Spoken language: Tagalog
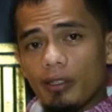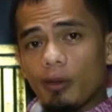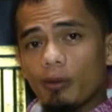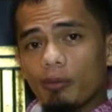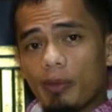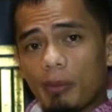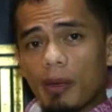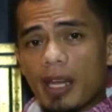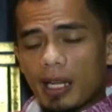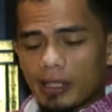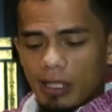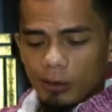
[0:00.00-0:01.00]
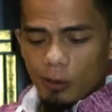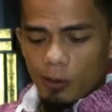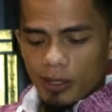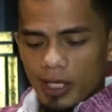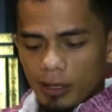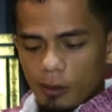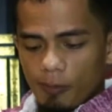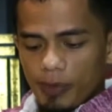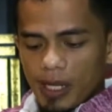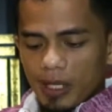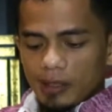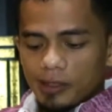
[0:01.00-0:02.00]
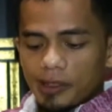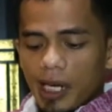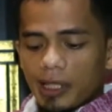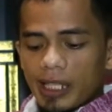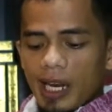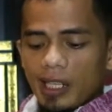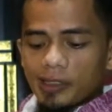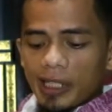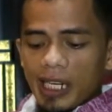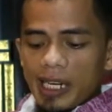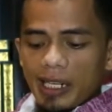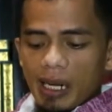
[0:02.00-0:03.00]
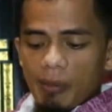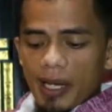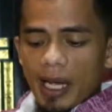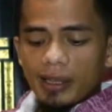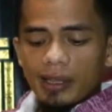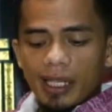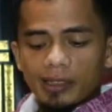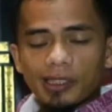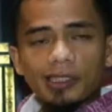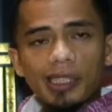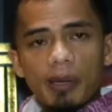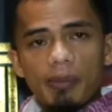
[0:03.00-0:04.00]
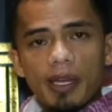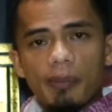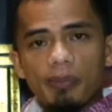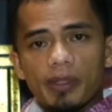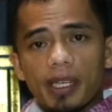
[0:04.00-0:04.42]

yung Biblia ang tinutukoy dito, sa kanilang sariling kamay at nagsasabi,